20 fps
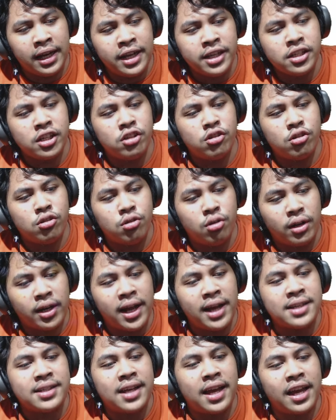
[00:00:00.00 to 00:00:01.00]

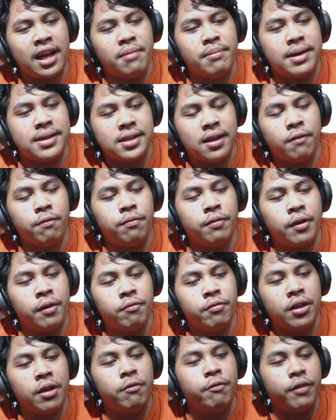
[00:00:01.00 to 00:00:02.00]
sejujurnya saya masih
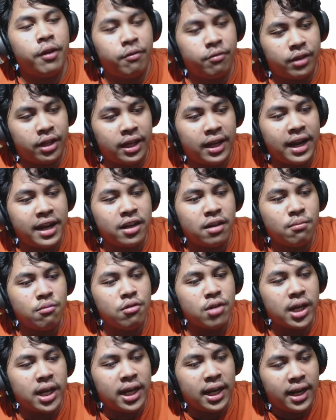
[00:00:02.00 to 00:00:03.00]
50-50 dan
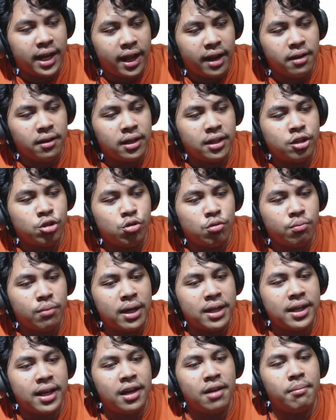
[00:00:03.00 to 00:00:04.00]
kemungkinan cuma
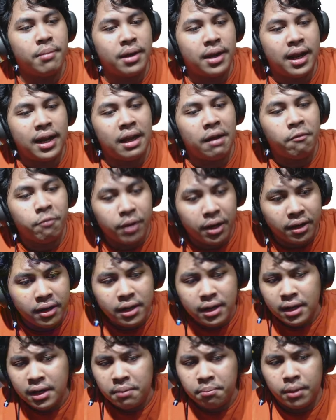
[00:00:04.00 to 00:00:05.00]
jadi medal event.
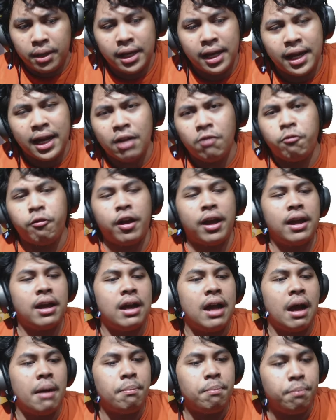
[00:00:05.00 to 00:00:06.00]
Mengingat
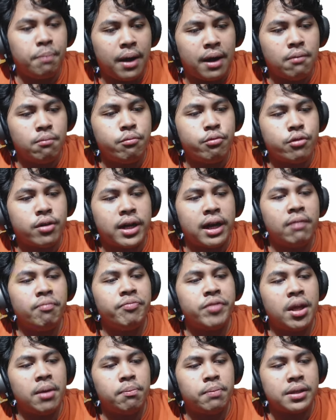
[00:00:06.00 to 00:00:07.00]
Vega Peng bukan
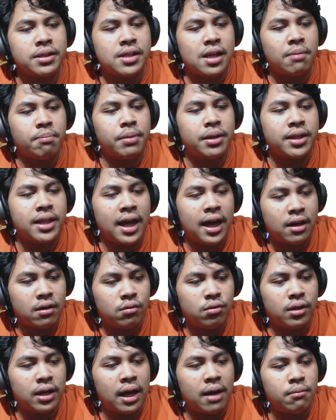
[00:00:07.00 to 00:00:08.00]
tipe cer
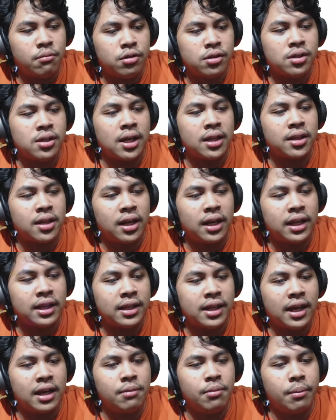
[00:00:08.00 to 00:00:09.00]
pertarung namun
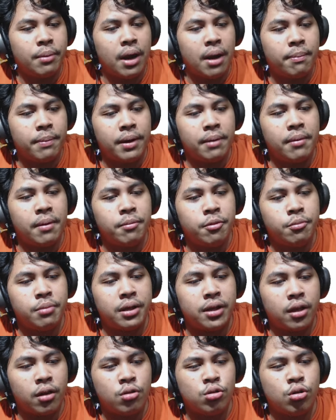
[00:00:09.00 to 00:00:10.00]
satelitnya ada beberapa yang mampu
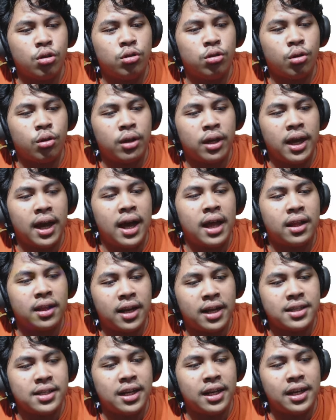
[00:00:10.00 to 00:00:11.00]
bertarung contohnya
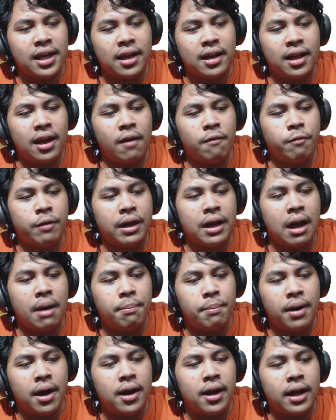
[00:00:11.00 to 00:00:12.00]
Atlas. Jadi kira-kira Vega
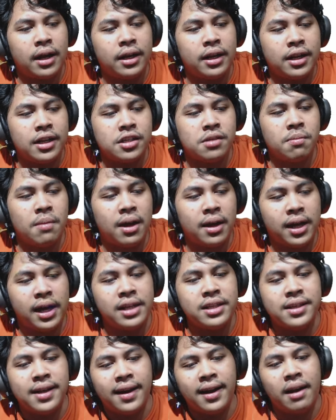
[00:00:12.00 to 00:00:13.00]
Peng akan rilis sebagai
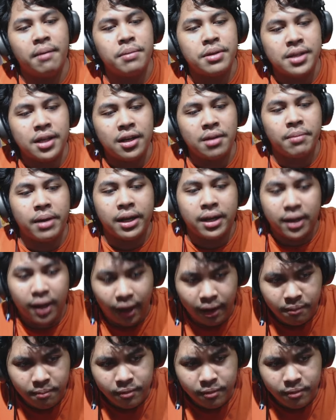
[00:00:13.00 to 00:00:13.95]
cer yang bisa dimainkan.